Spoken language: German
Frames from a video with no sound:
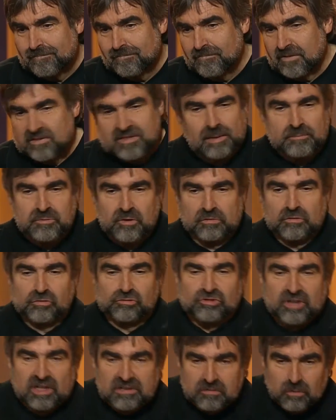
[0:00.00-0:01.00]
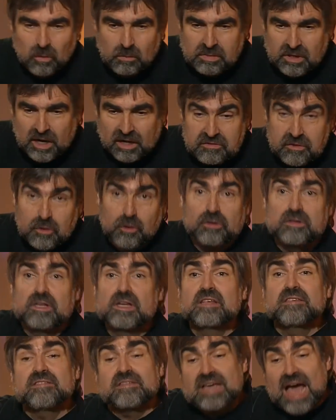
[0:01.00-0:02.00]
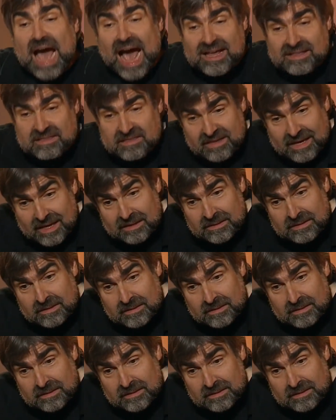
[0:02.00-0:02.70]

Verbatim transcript: Was haben sie auch so schlechten Umgang? Sie können die Liste ja einsehen.